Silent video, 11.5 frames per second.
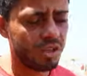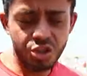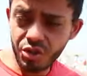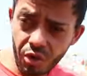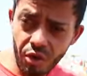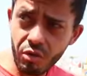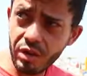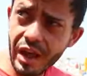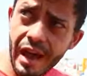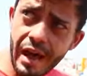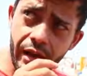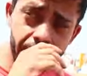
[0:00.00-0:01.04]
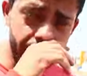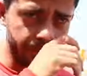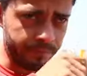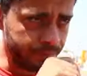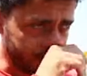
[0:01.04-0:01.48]
tirou eu da...
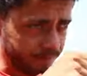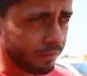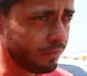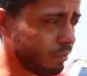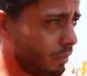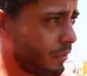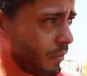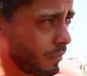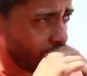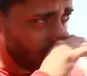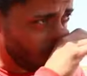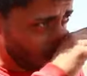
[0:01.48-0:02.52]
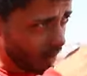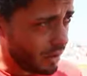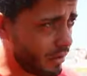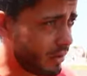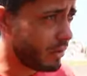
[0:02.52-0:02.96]

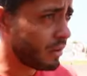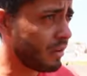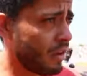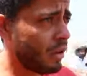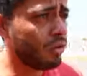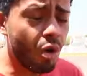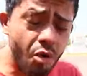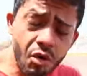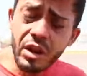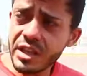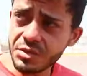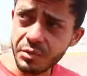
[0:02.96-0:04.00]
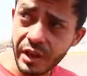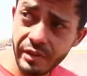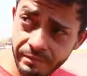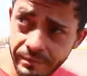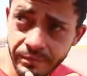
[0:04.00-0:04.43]
do alcoolismo,
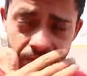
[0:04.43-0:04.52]
cara. Né?